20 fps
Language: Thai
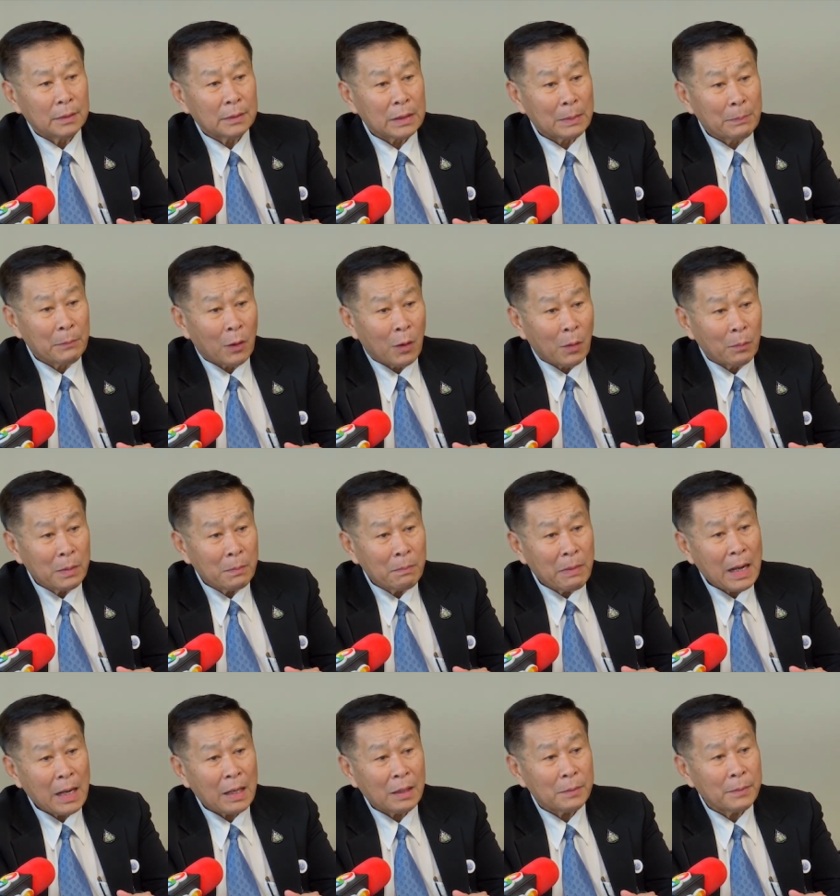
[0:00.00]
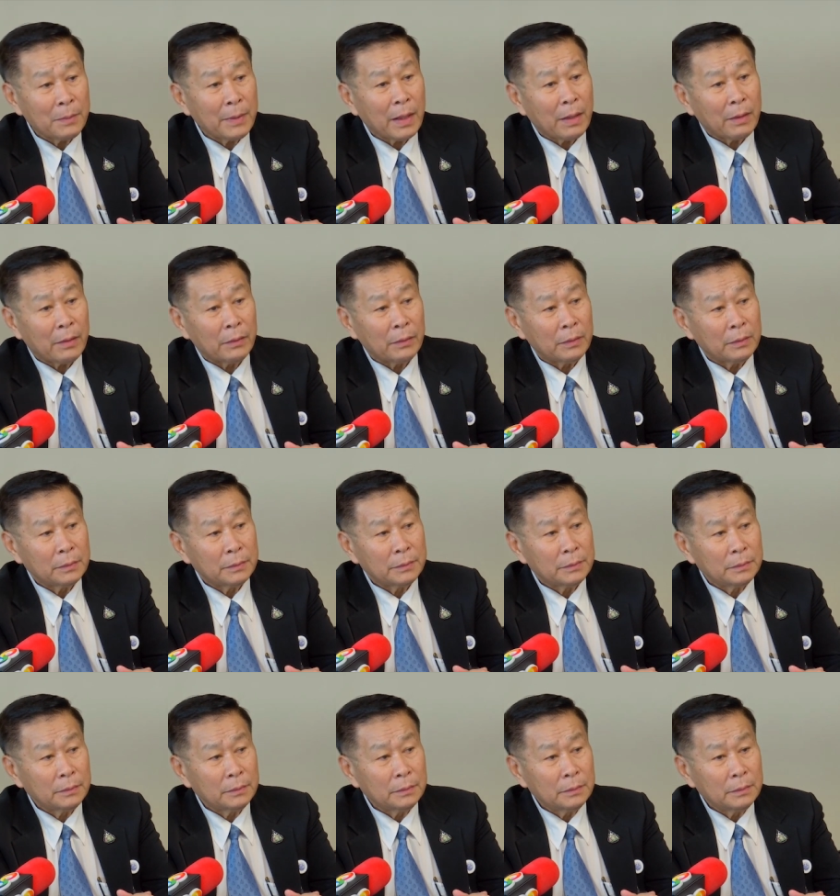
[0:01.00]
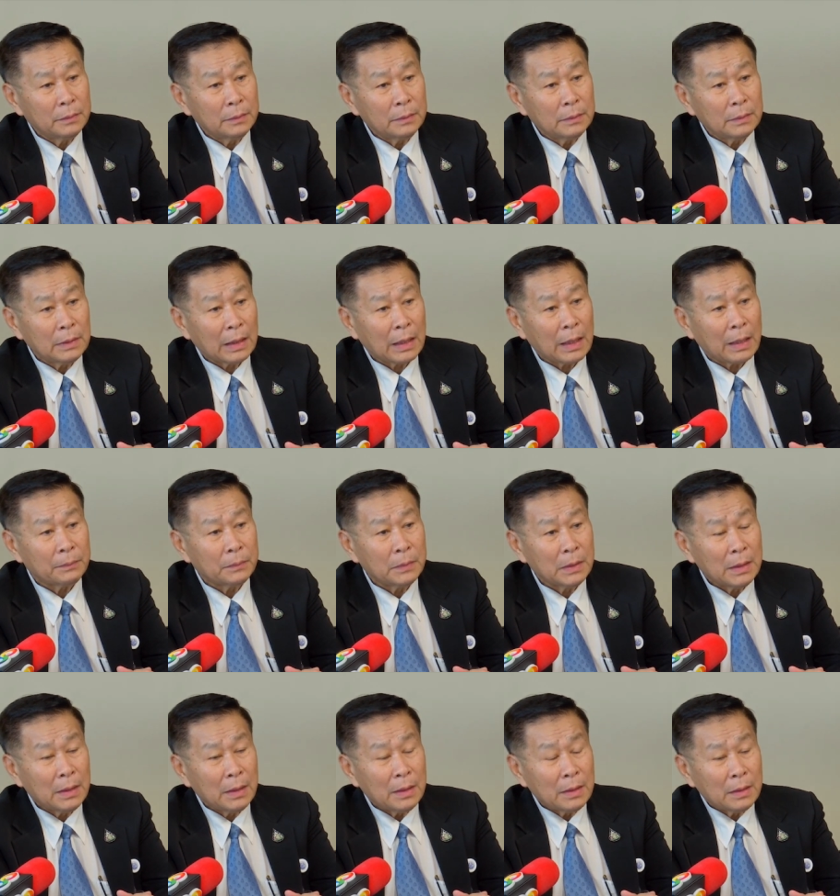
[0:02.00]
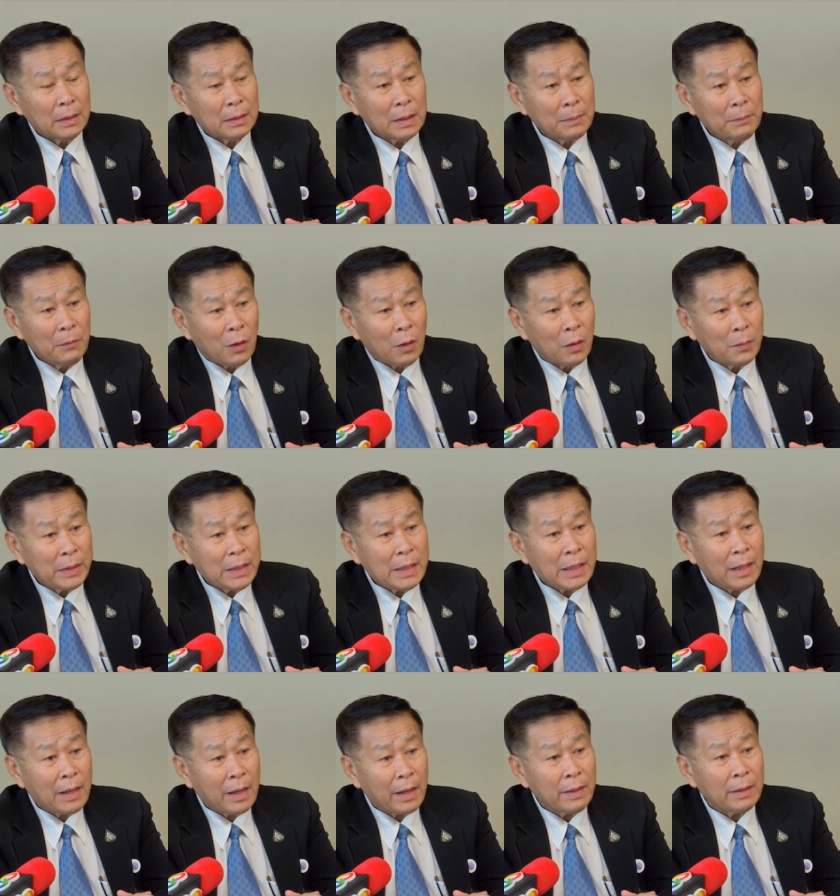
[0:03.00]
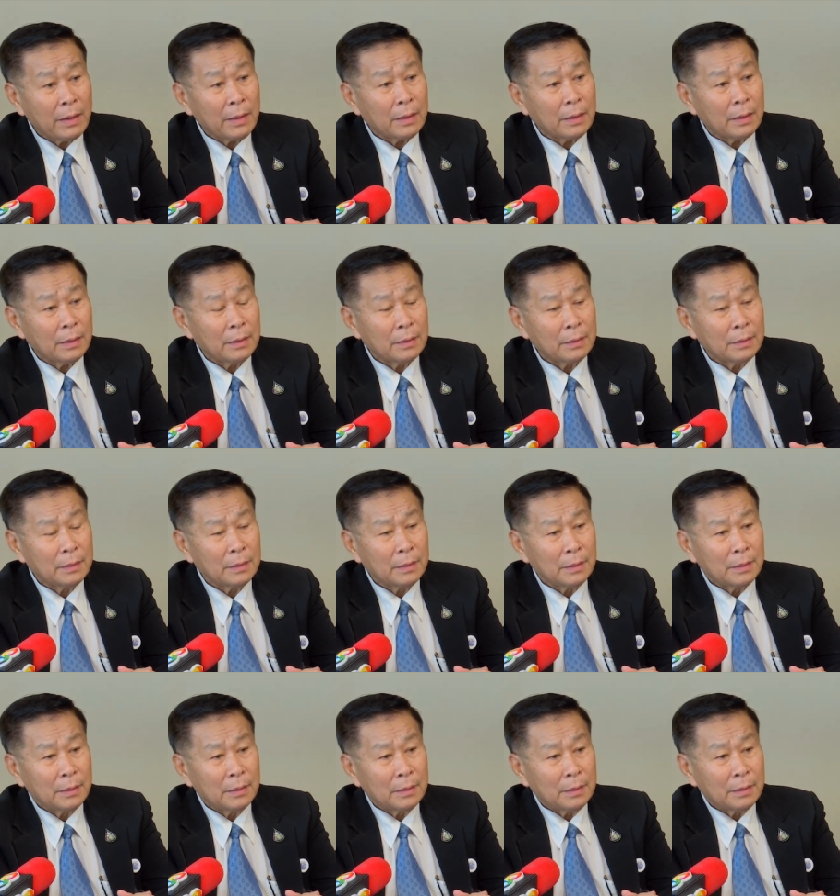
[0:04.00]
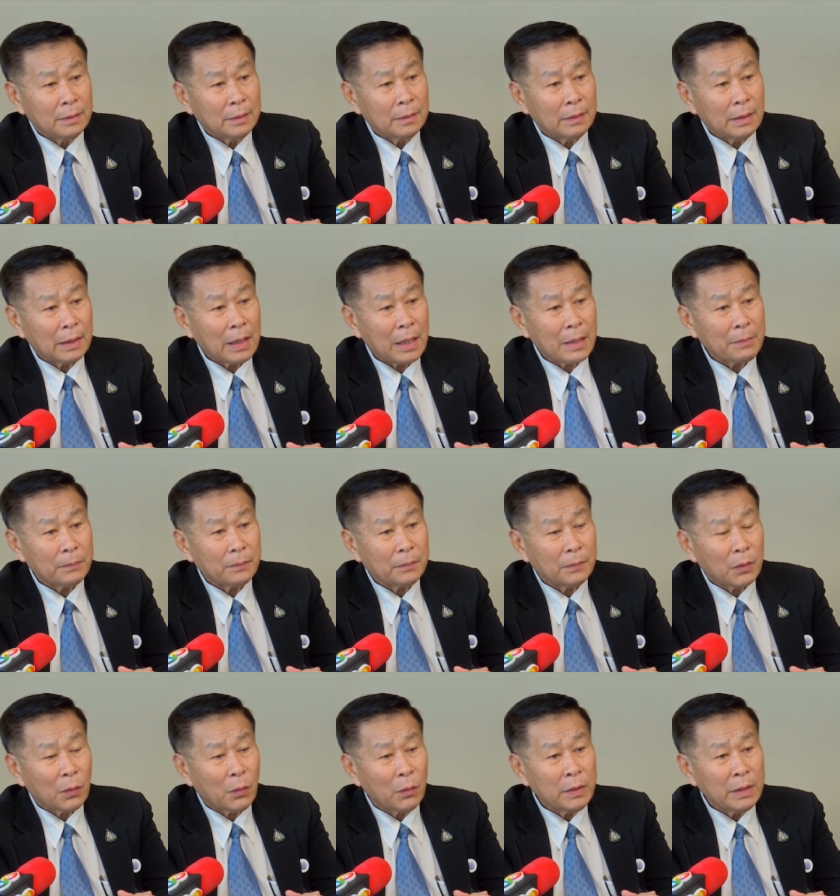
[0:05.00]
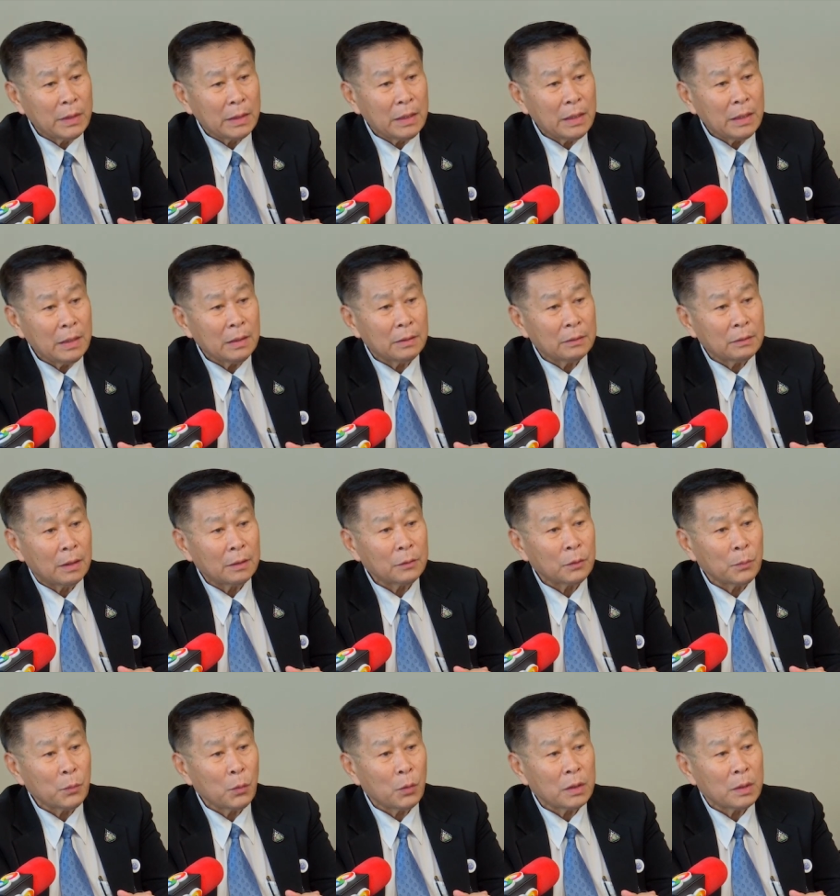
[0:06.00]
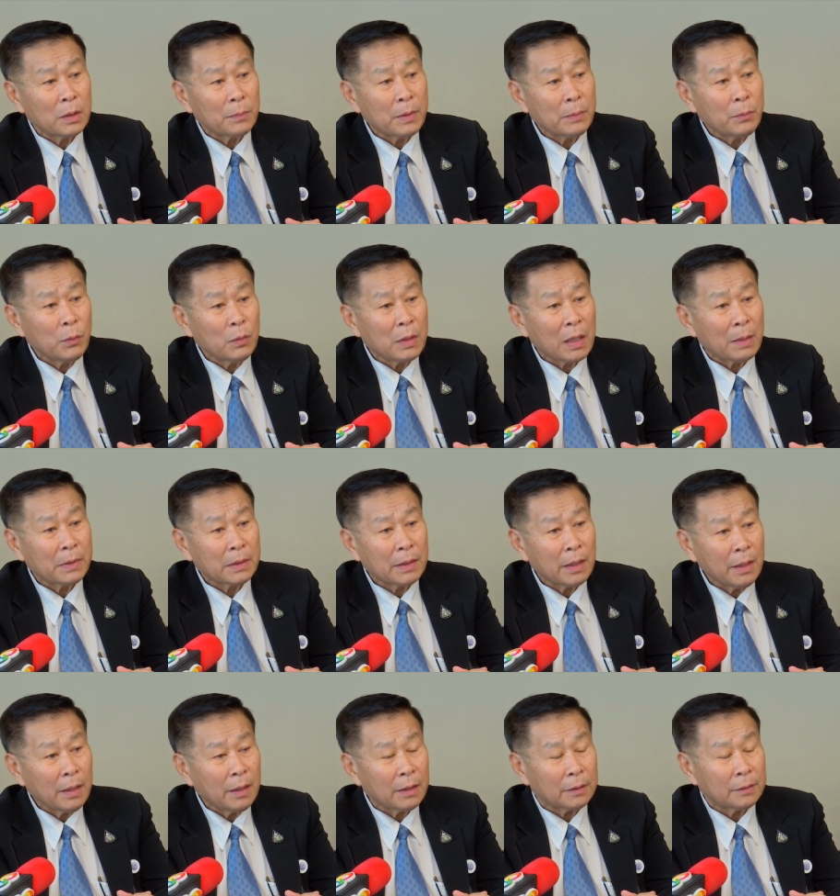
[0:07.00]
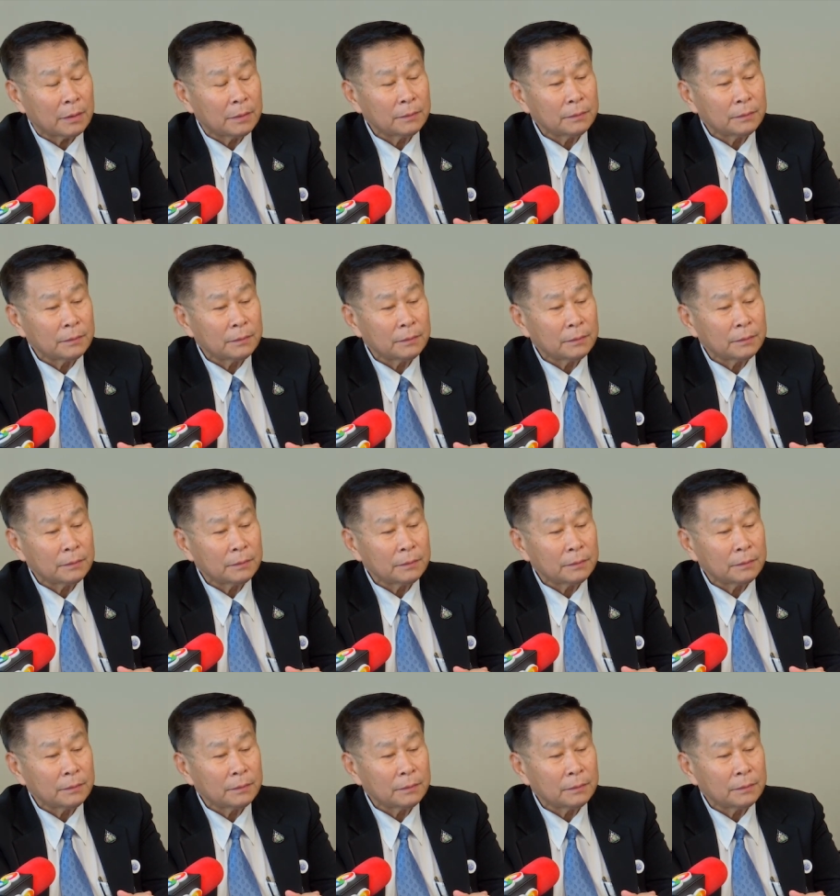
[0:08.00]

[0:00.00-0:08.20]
สมองมึงบ้าหรือเปล่านะครับ สมองเป็นยังไงนะครับ คนอย่างนี้สมควรจะเป็นผู้นำประเทศ